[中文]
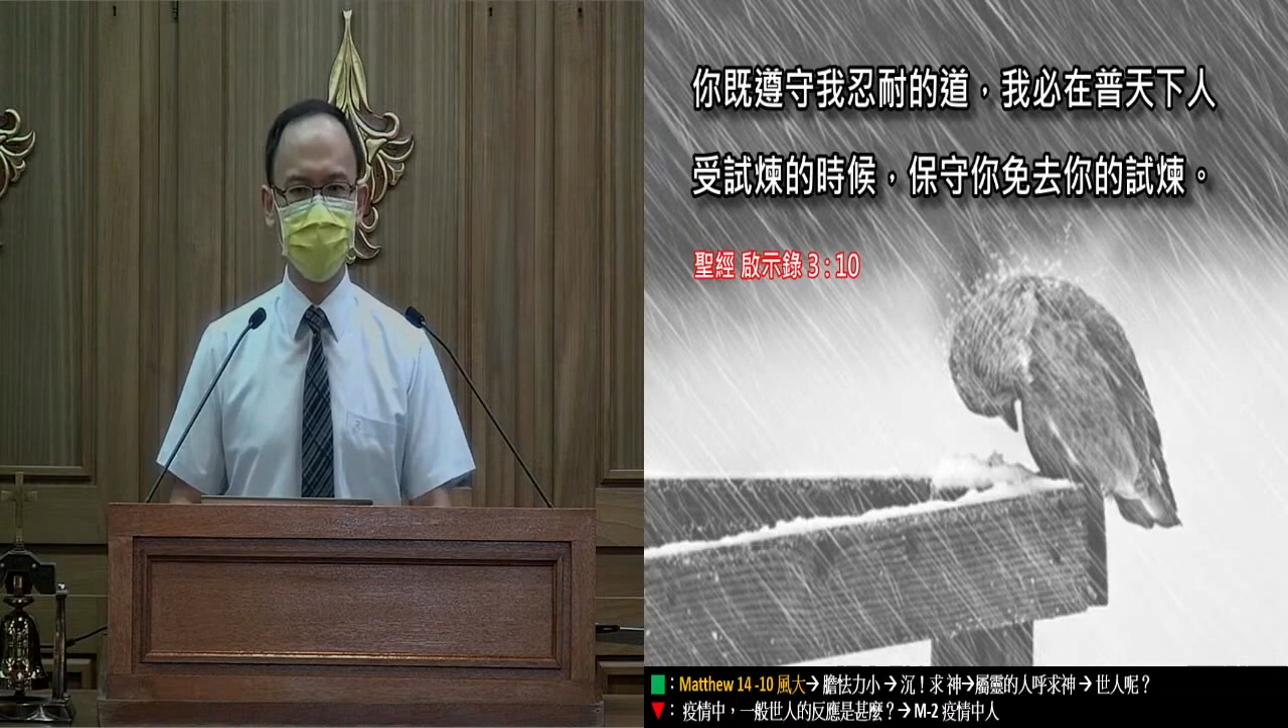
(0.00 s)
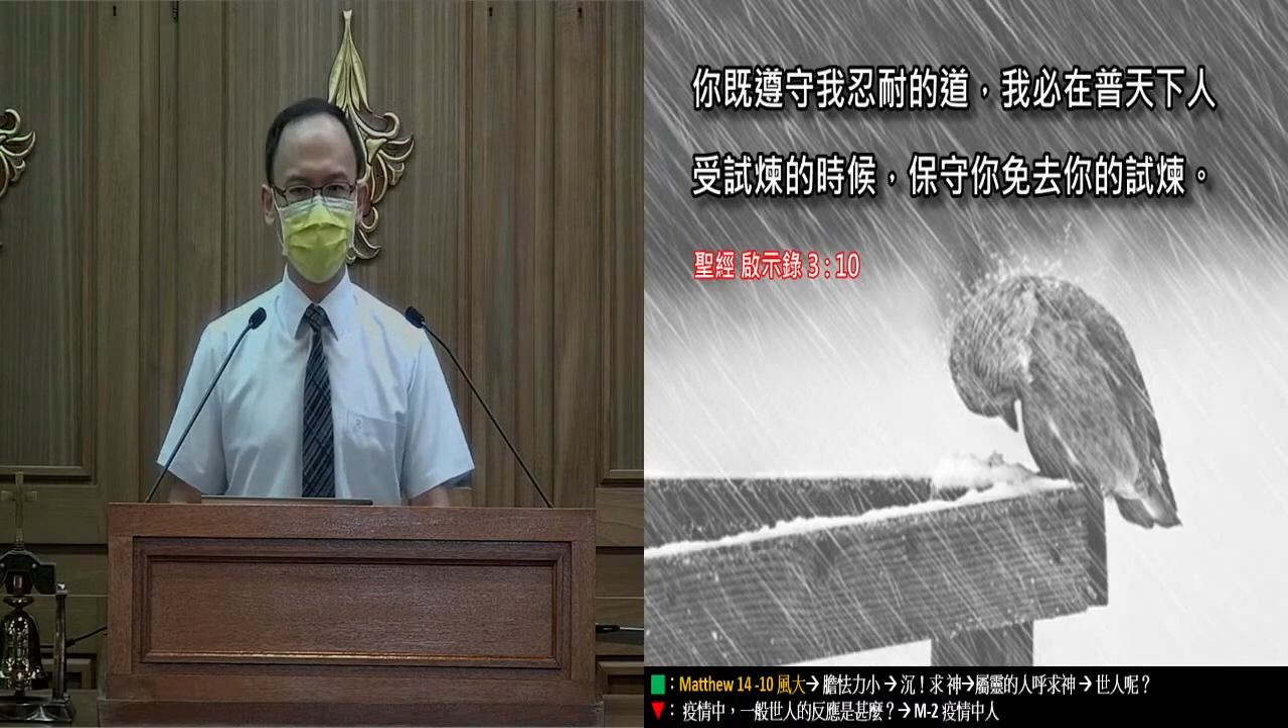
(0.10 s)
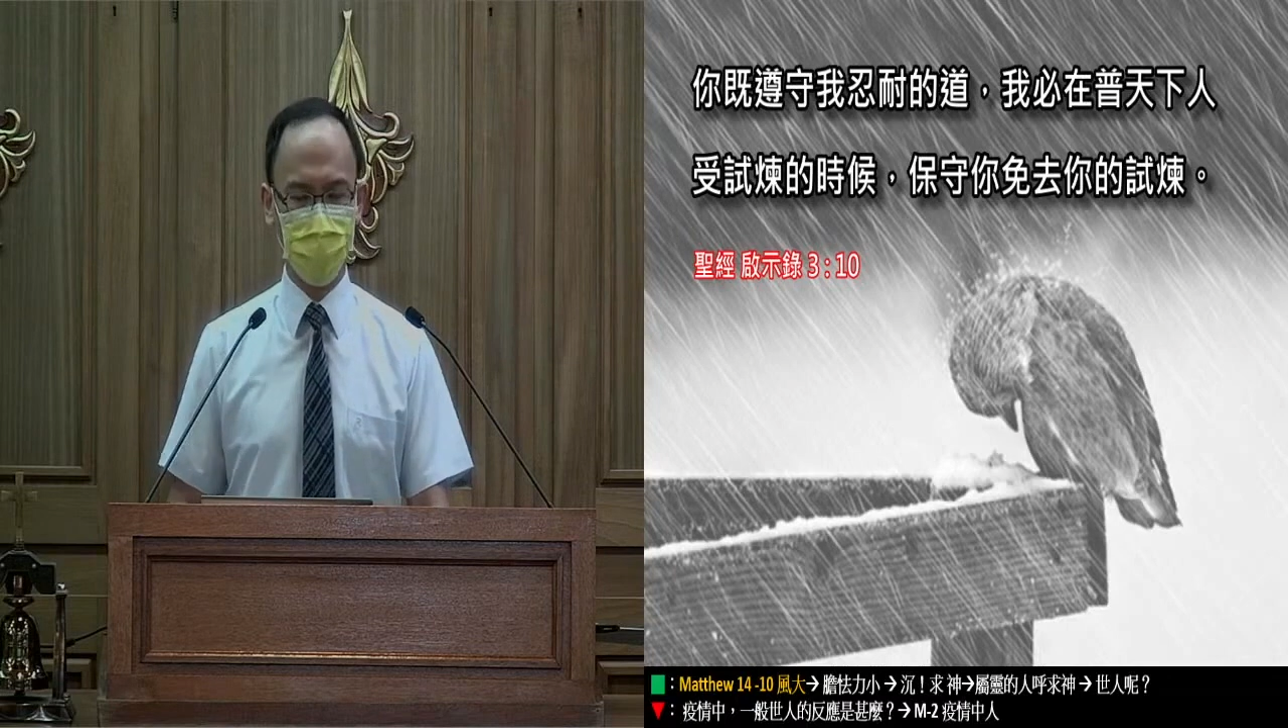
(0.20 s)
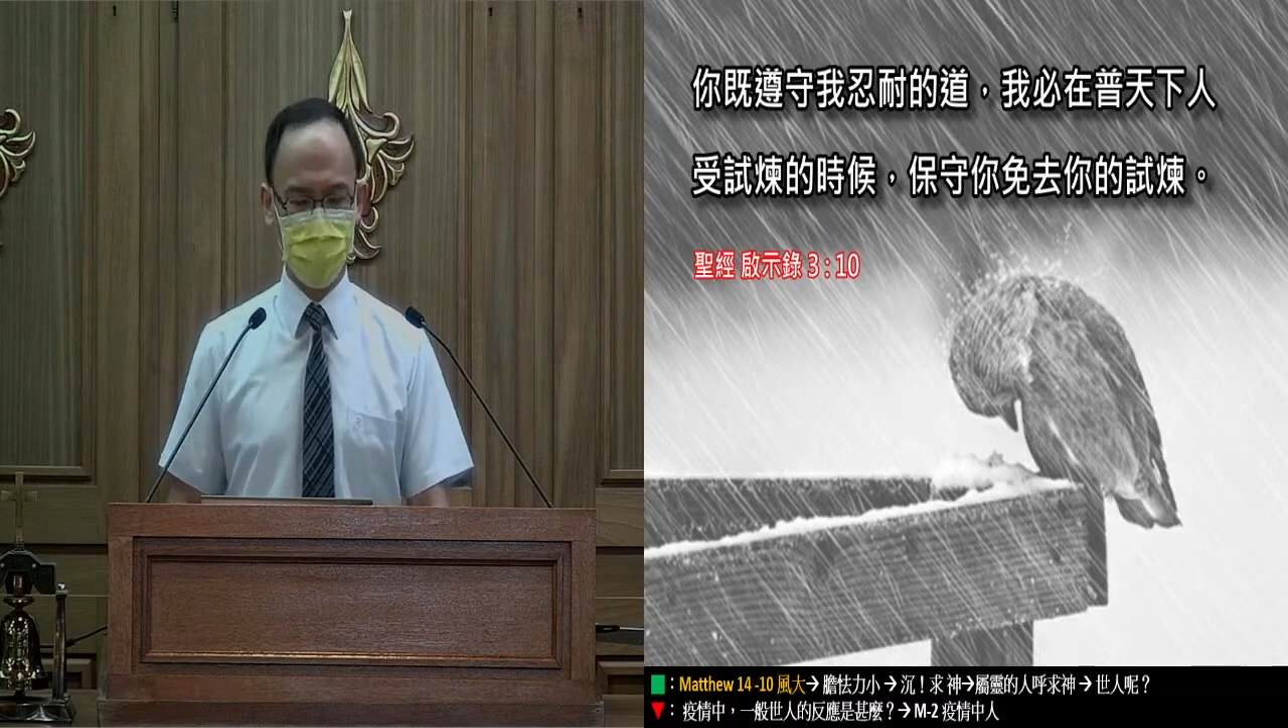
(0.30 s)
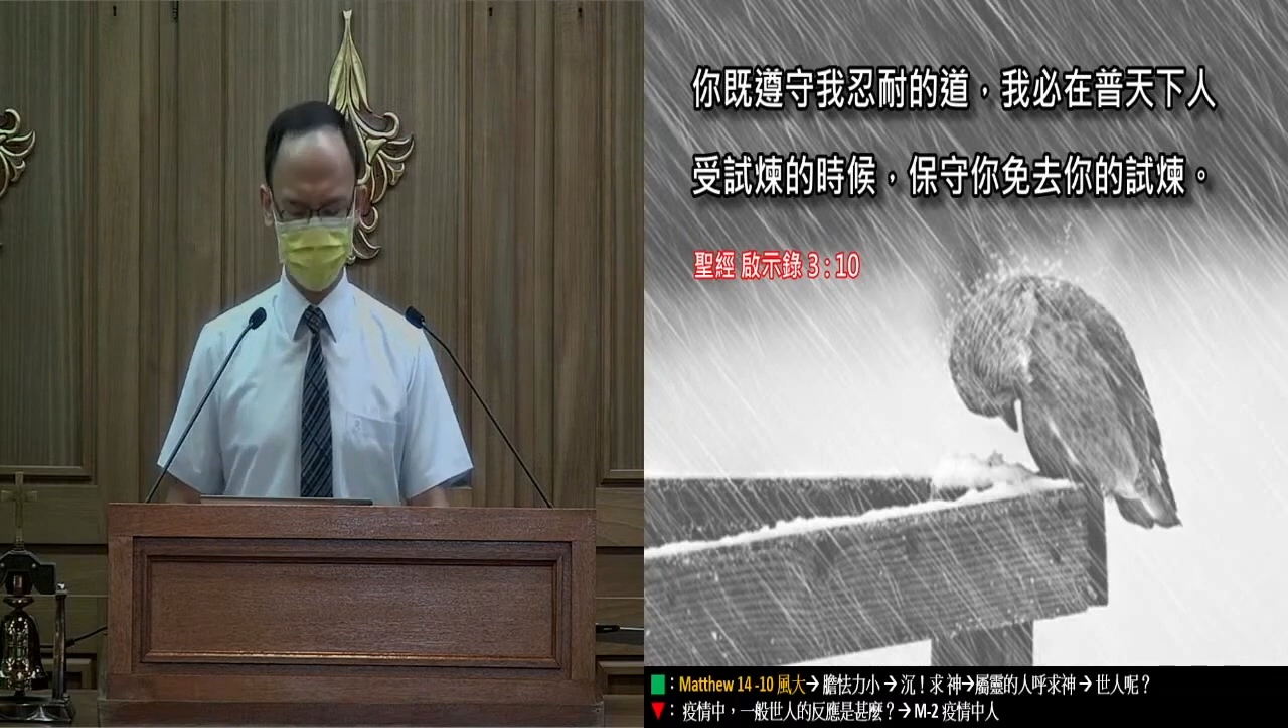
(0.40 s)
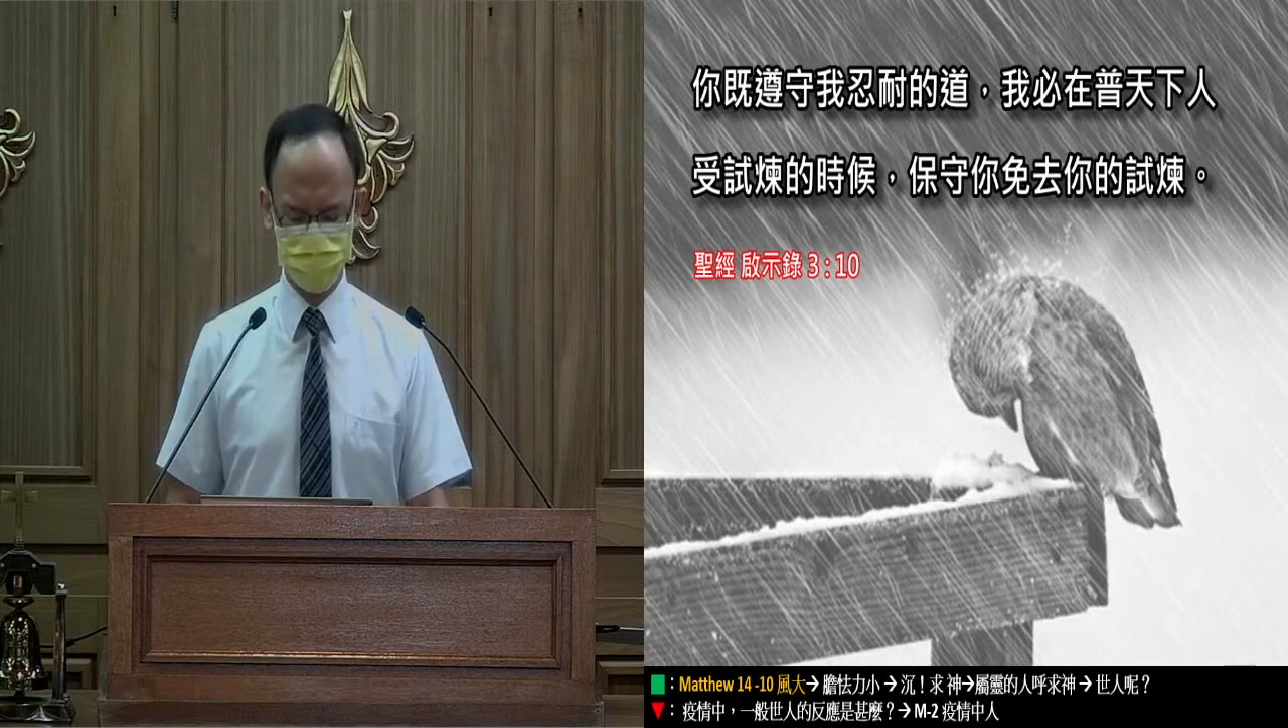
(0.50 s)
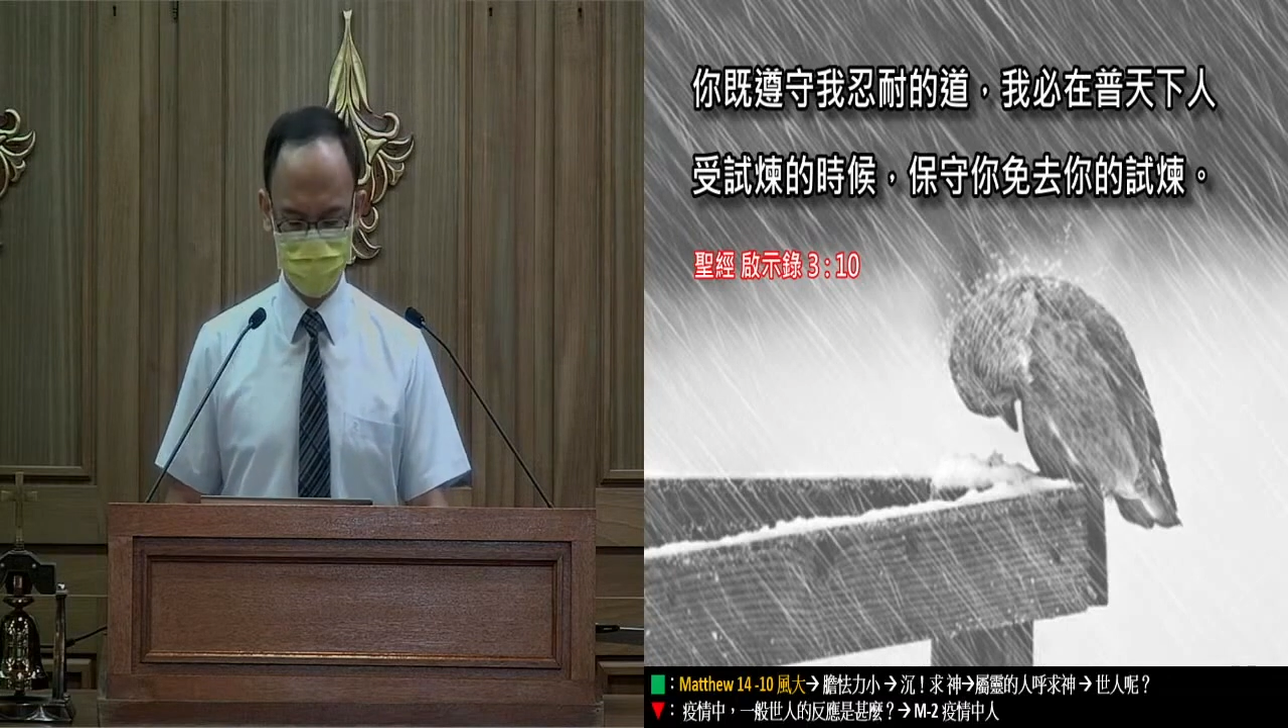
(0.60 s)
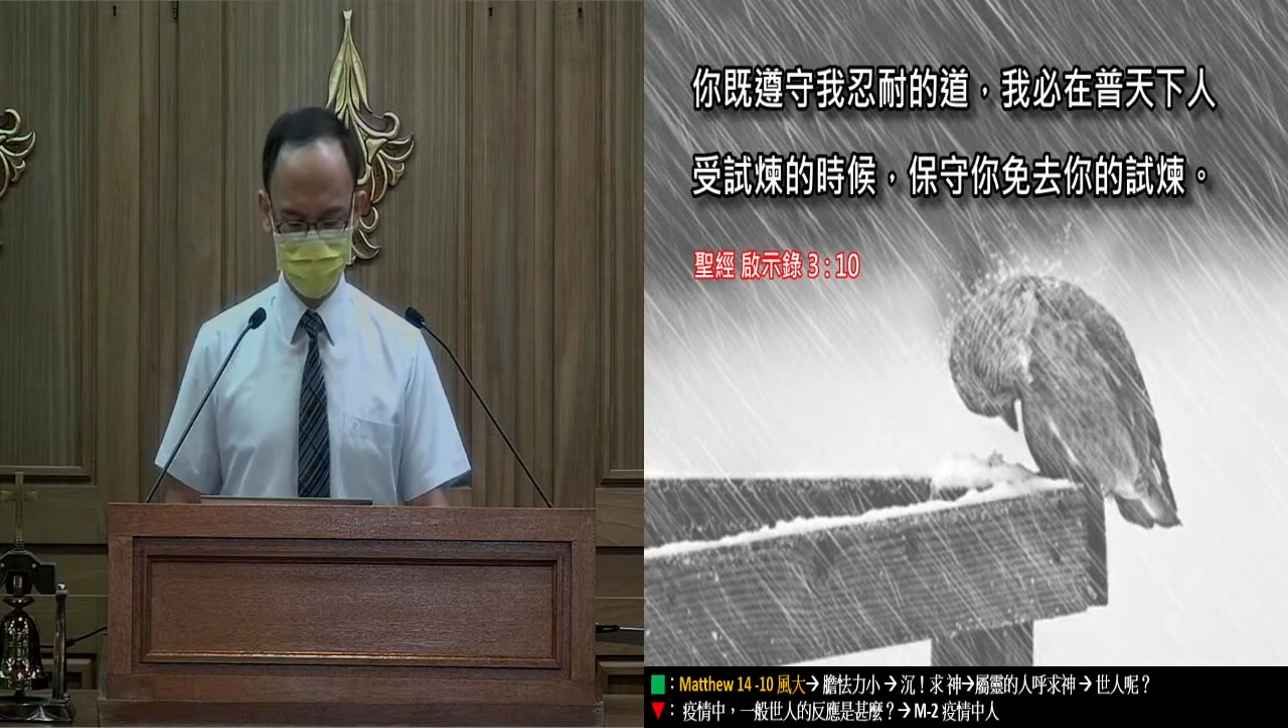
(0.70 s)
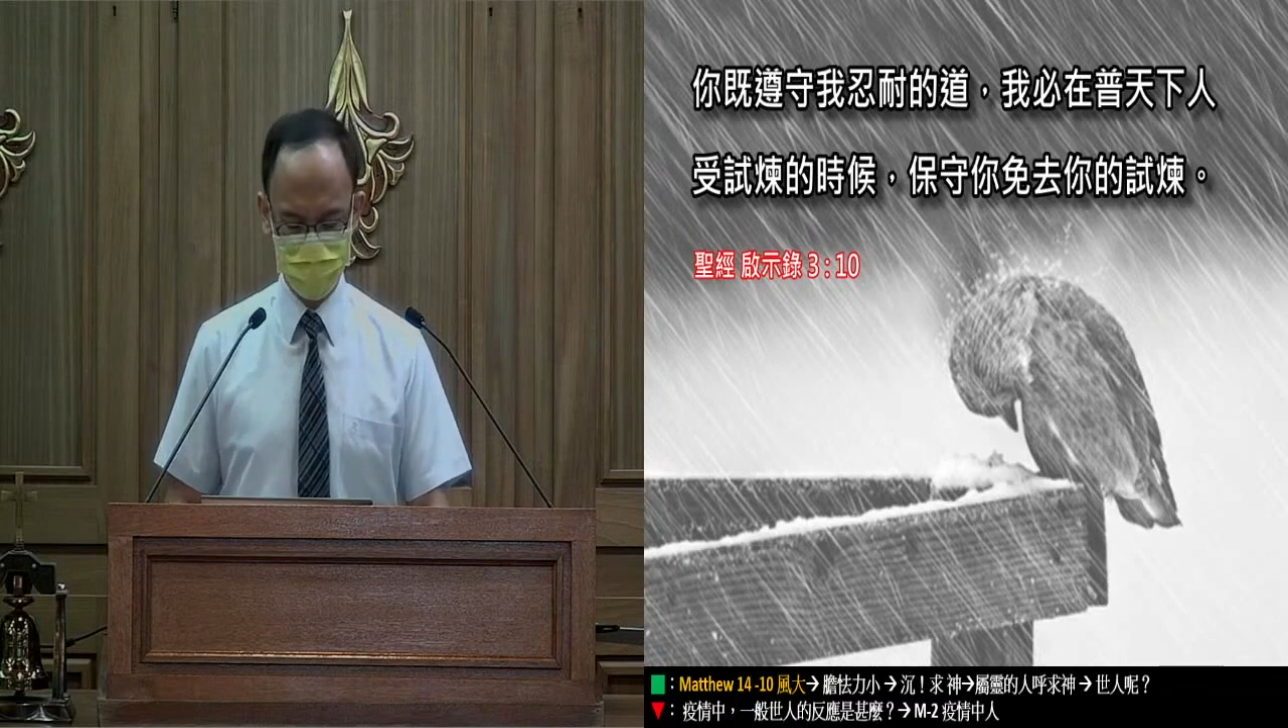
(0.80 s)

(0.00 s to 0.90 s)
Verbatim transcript: 不了的，